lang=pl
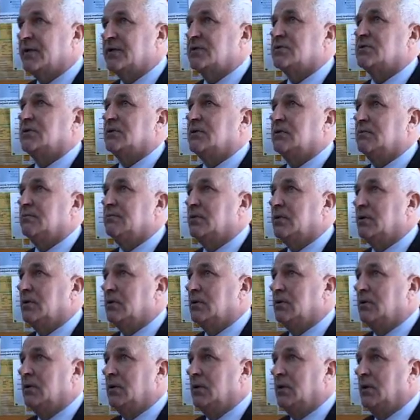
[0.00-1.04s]
ważne,
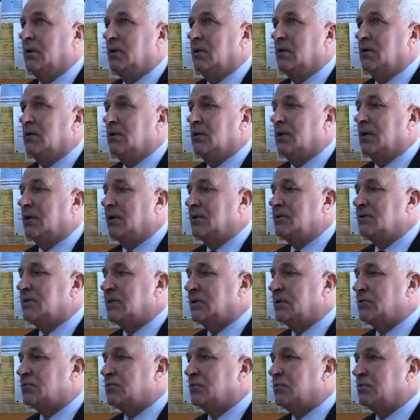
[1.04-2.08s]
bo
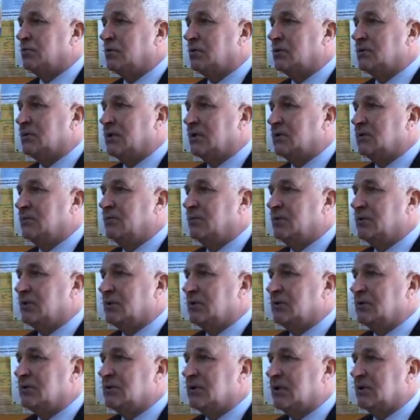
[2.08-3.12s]
Agencja Restrukturyzacji i
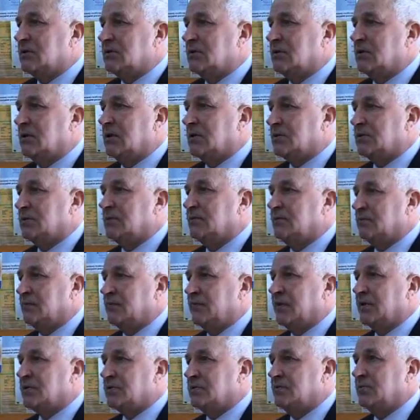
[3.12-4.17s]
Modernizacji każdym,
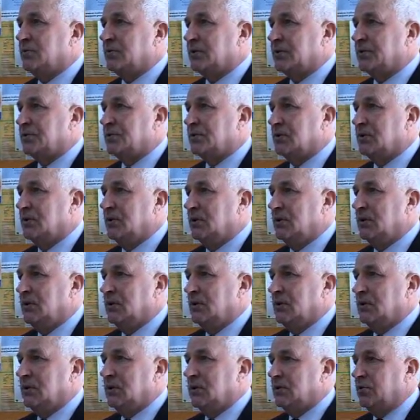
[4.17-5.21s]
w każdym okresie
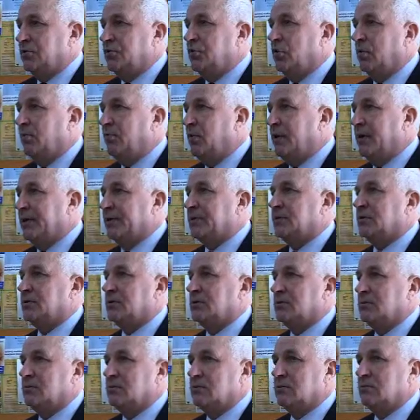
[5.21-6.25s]

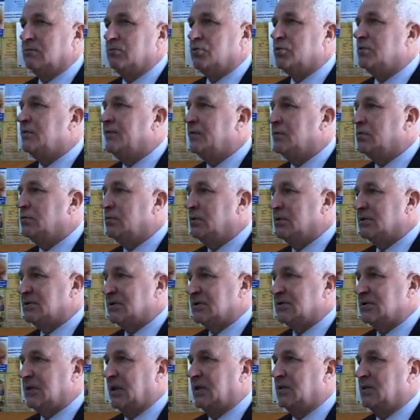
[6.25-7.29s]
dopłat y, modyfikuje
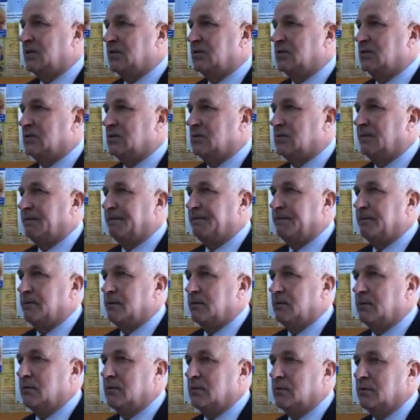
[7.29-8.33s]
zasady
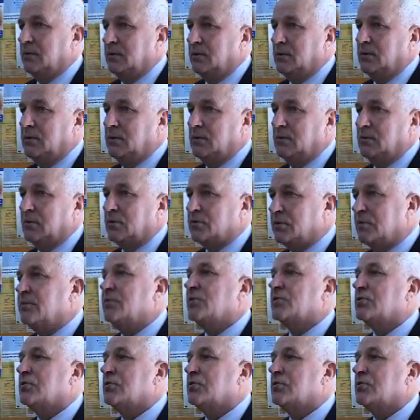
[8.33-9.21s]
y, i o tym